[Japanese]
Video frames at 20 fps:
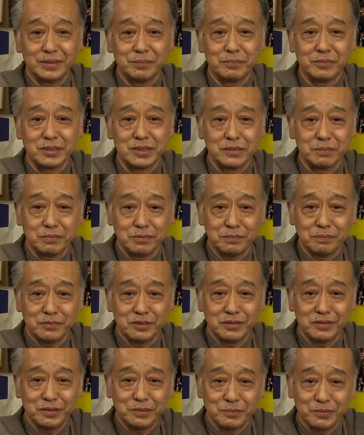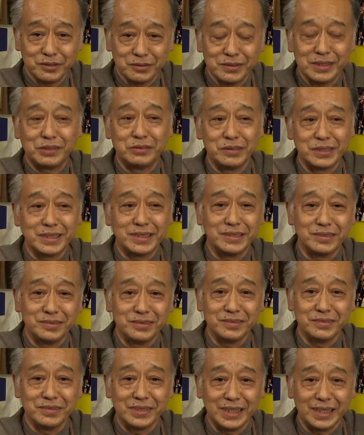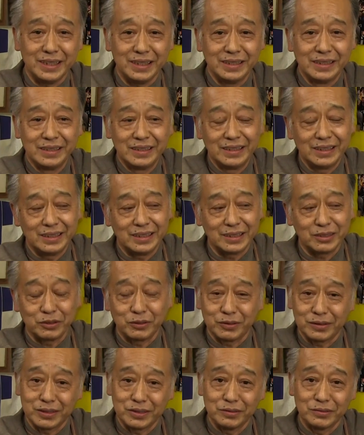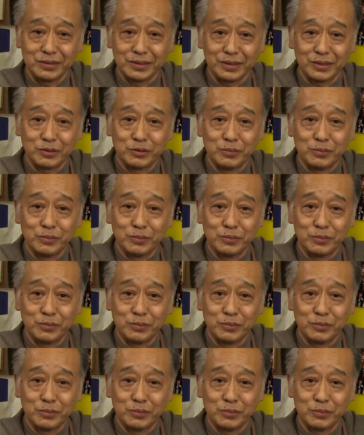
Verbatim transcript: もう自分のものが欲しいというのが基本根